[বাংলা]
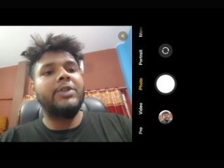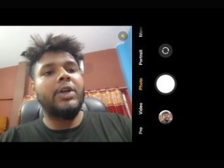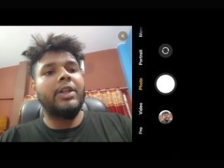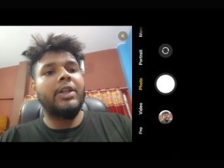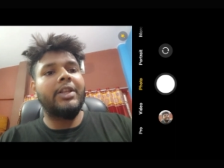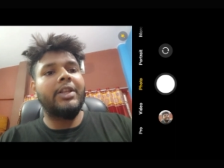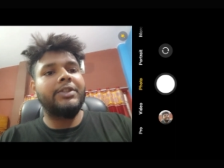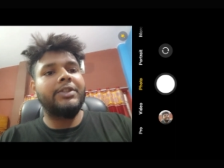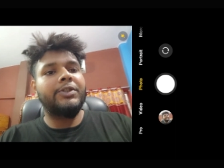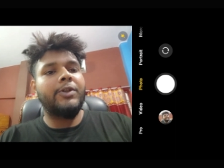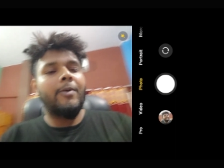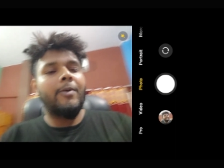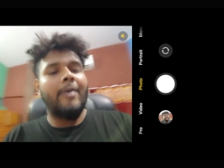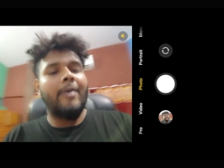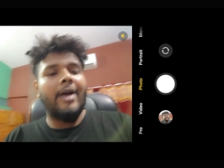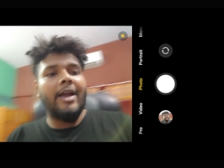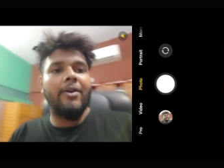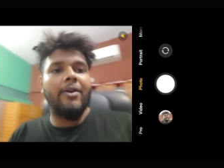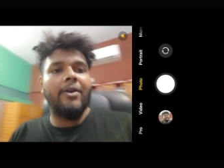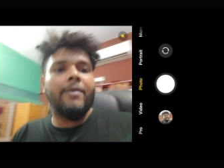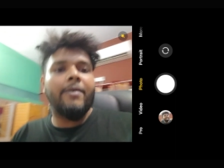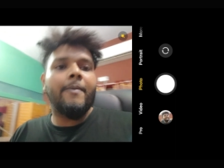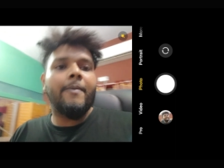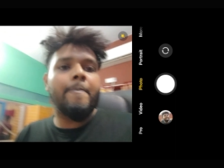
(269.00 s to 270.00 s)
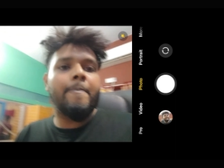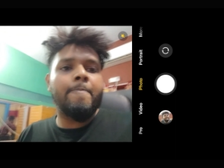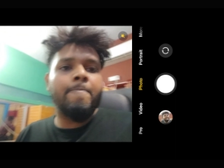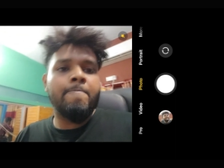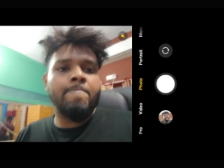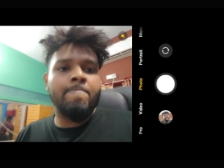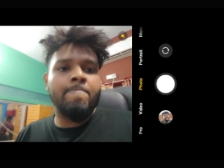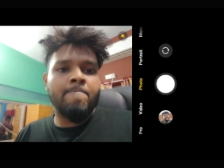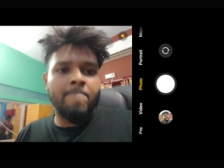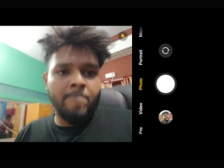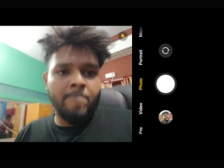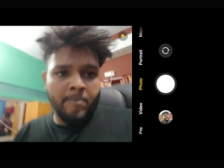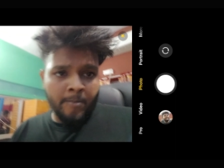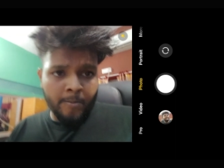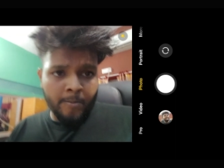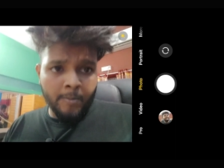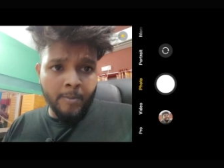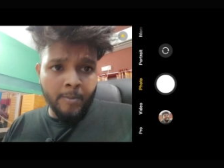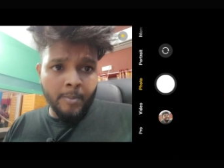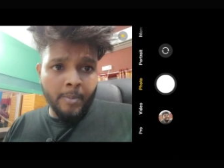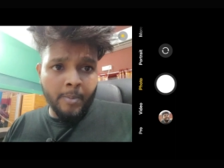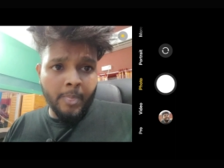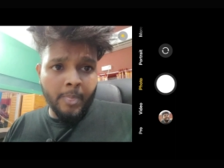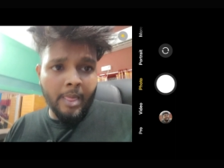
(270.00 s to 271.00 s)
দেখা যাক তো এটা হলো সেলফি স্যাম্পেল
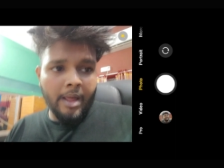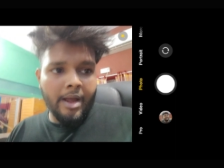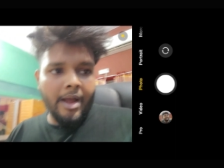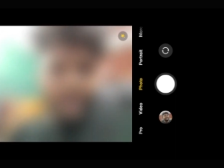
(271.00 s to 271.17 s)
অ্যাজ